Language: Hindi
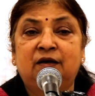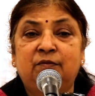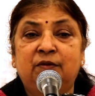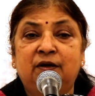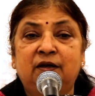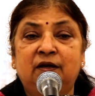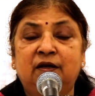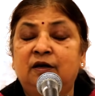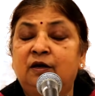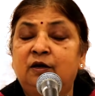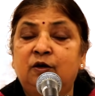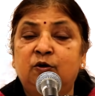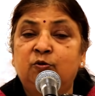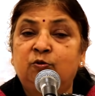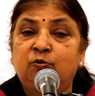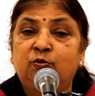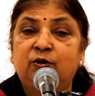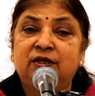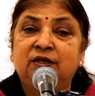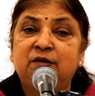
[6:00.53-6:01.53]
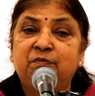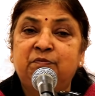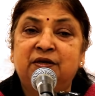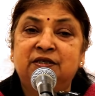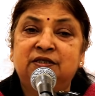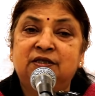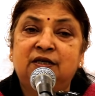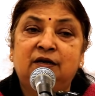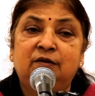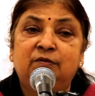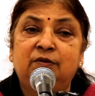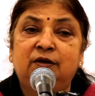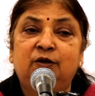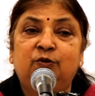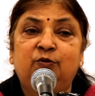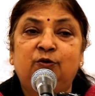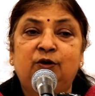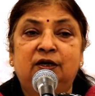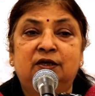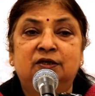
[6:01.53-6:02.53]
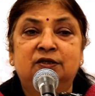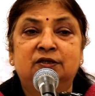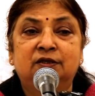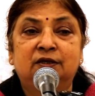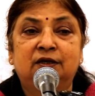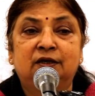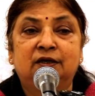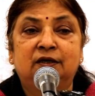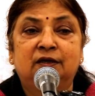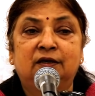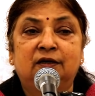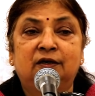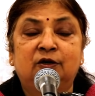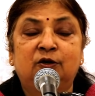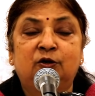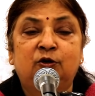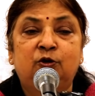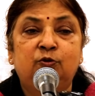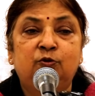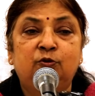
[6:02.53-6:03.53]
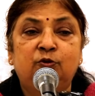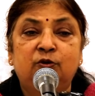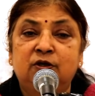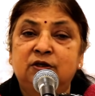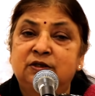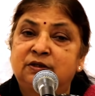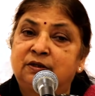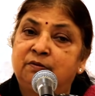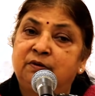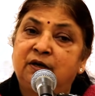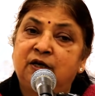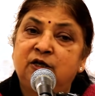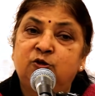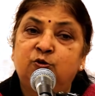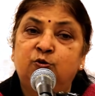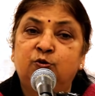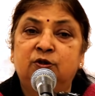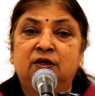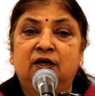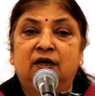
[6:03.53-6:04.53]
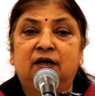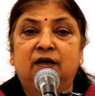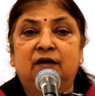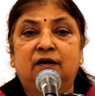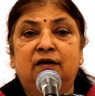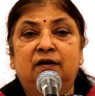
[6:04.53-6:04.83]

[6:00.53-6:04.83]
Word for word: कमाना गुरु कहते हैं पैसा कमाना कोई लक्ष्य नहीं है क्यों सब यहीं छूट जाए